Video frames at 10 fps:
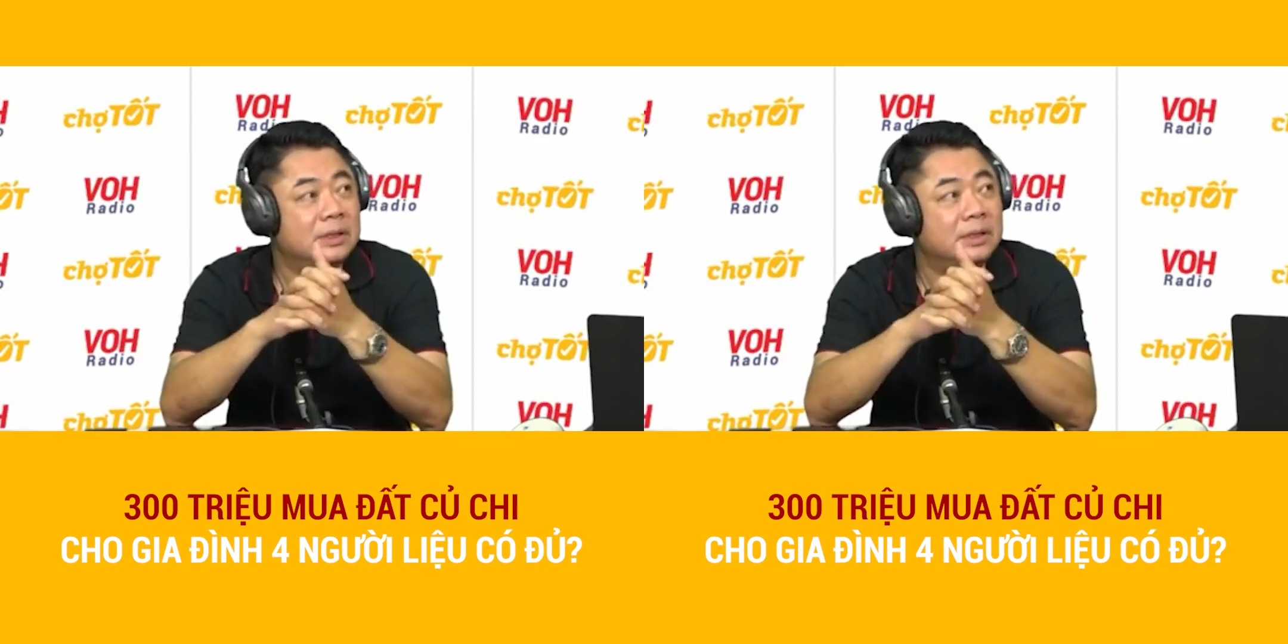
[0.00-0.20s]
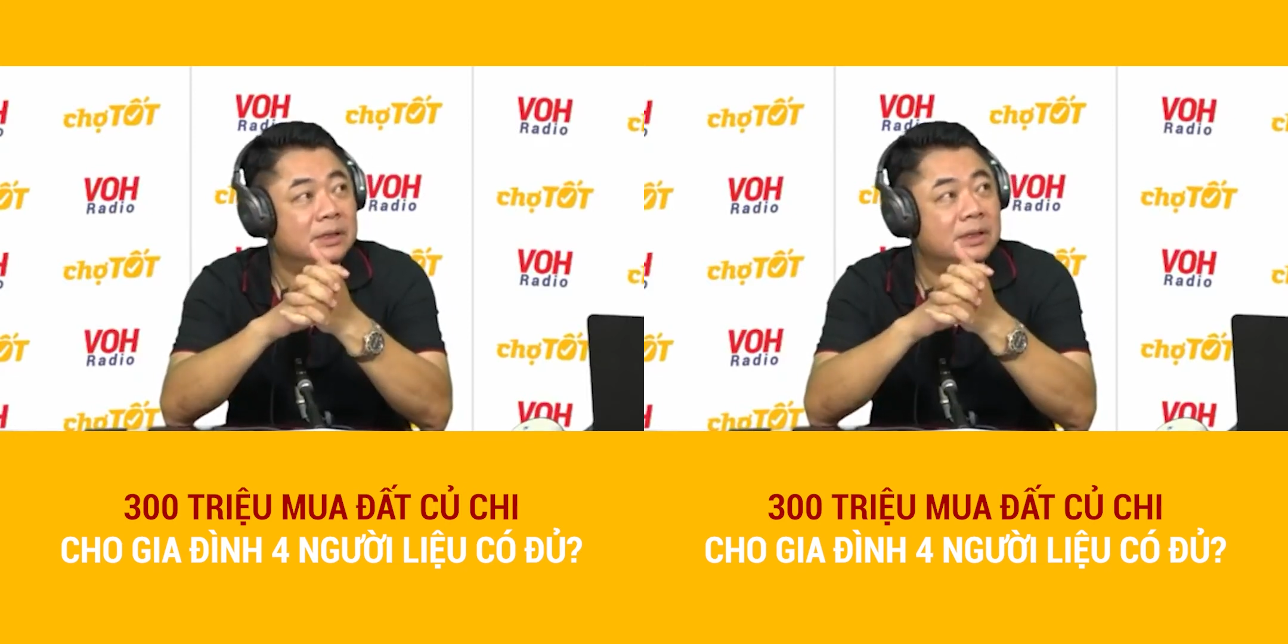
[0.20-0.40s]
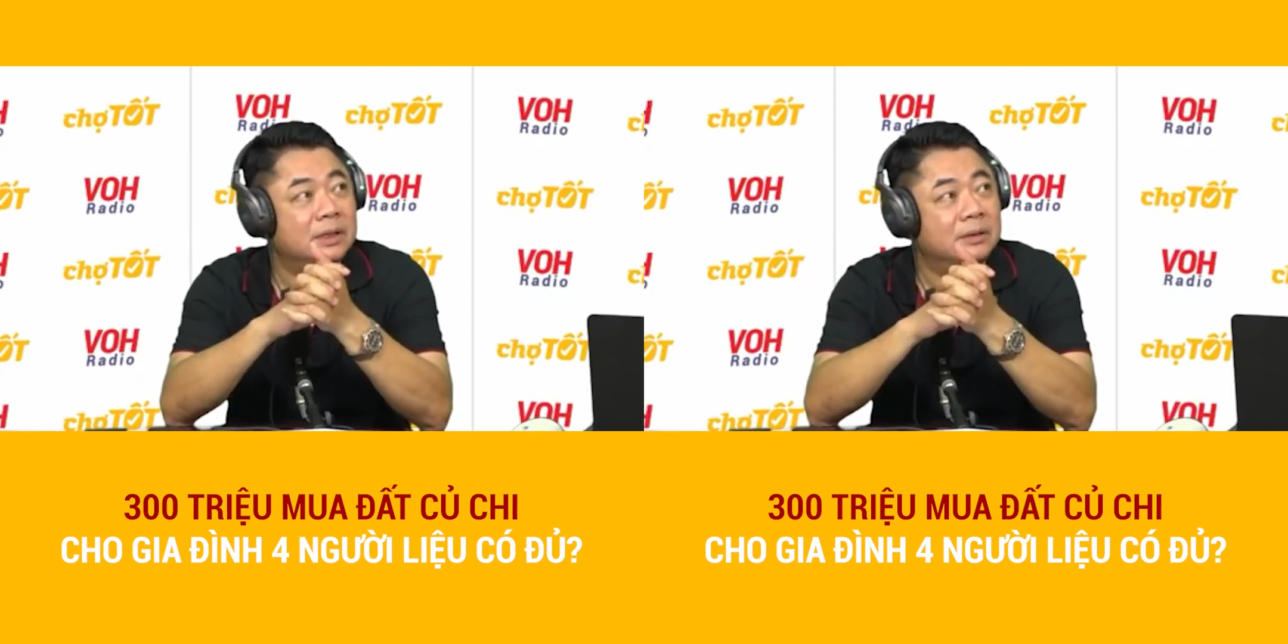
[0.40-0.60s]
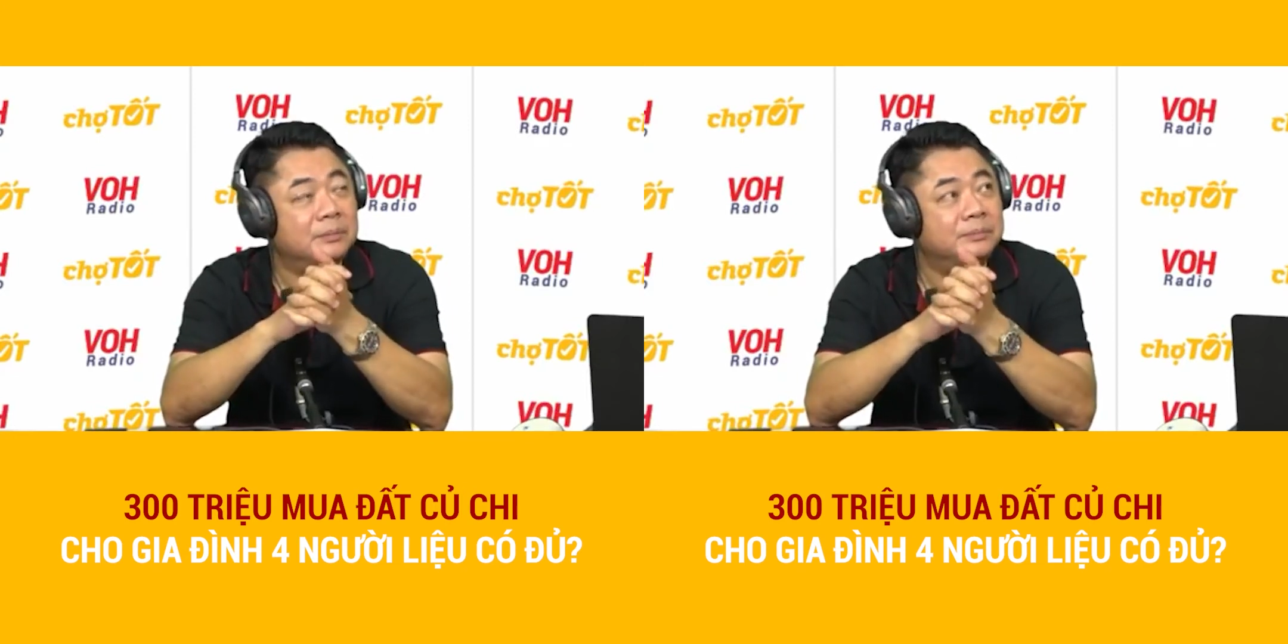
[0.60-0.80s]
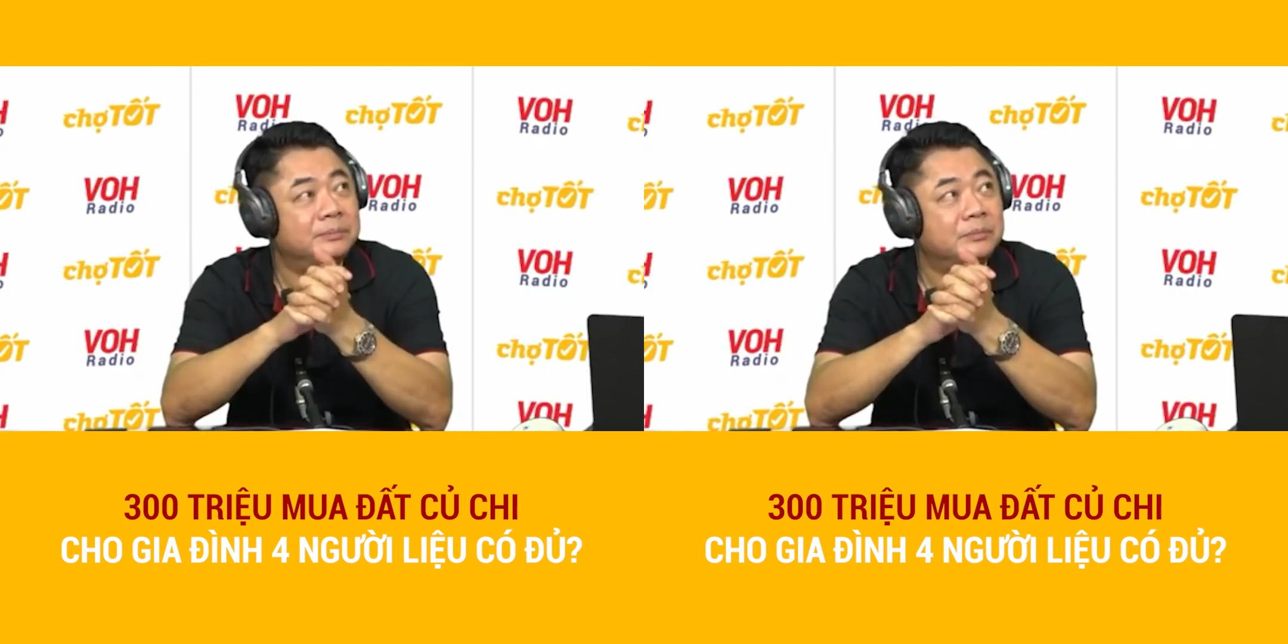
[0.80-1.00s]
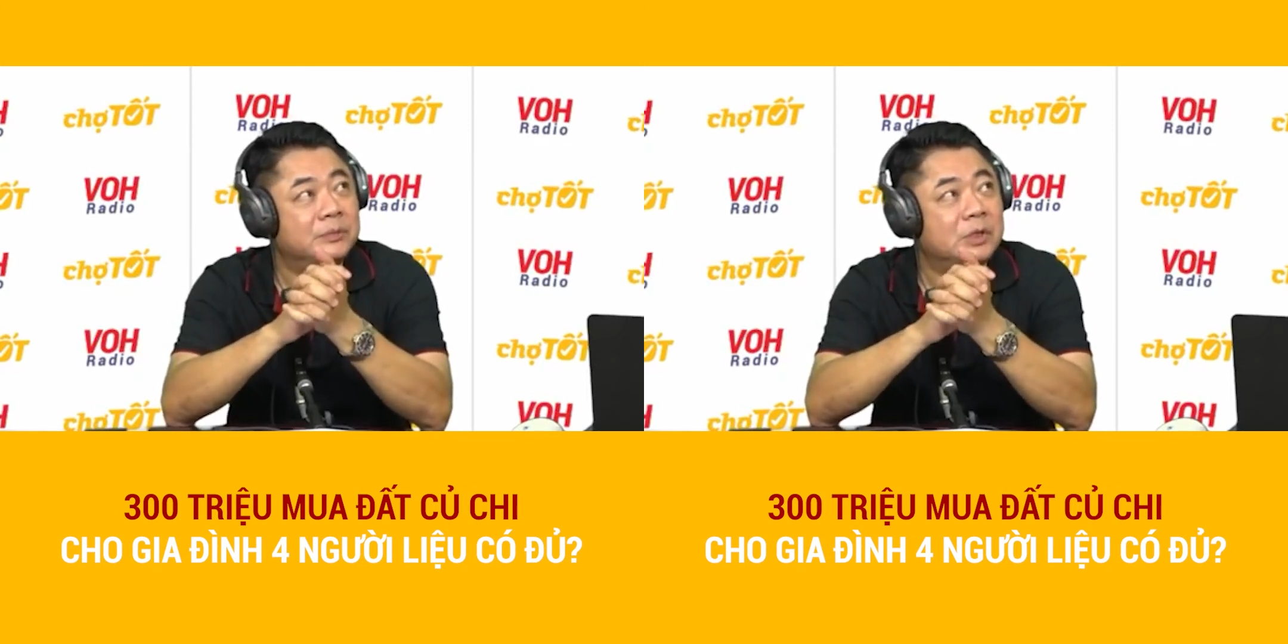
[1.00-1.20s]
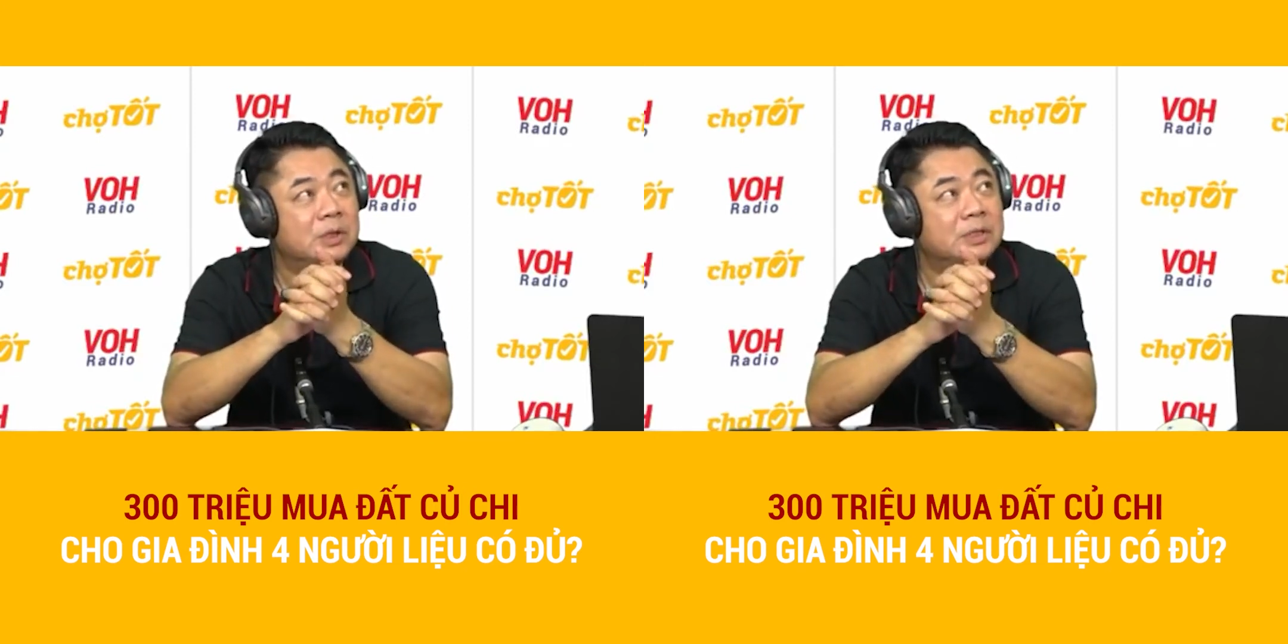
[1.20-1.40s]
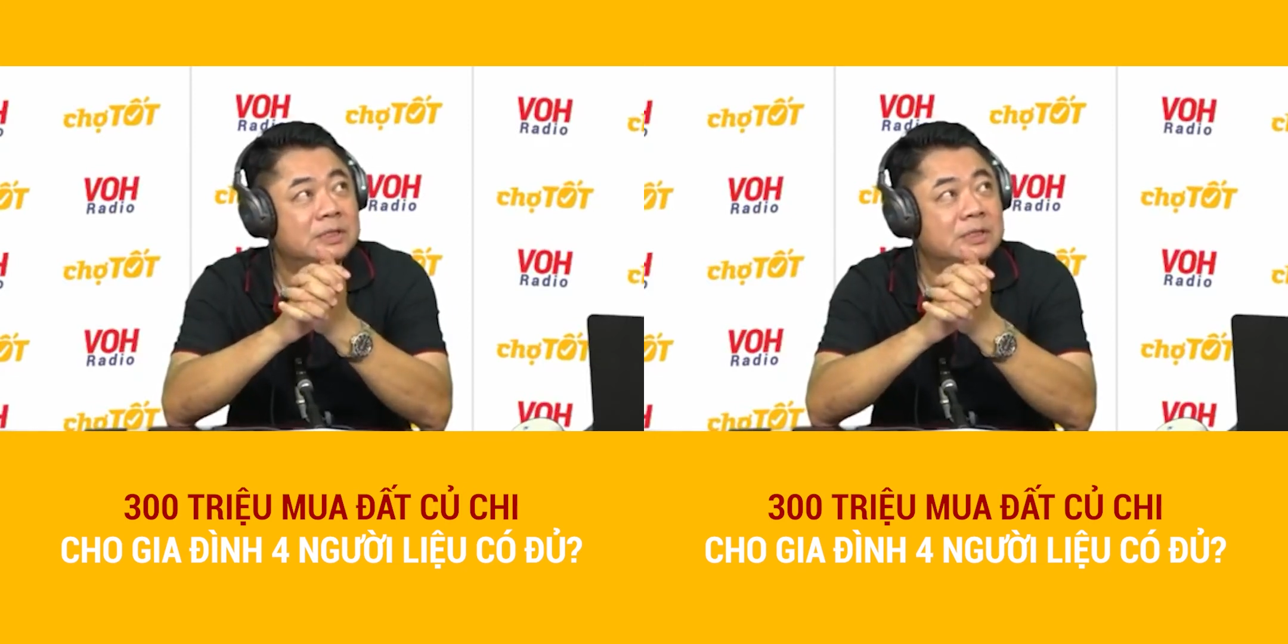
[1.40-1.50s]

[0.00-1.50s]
Thì dạ. um, coi như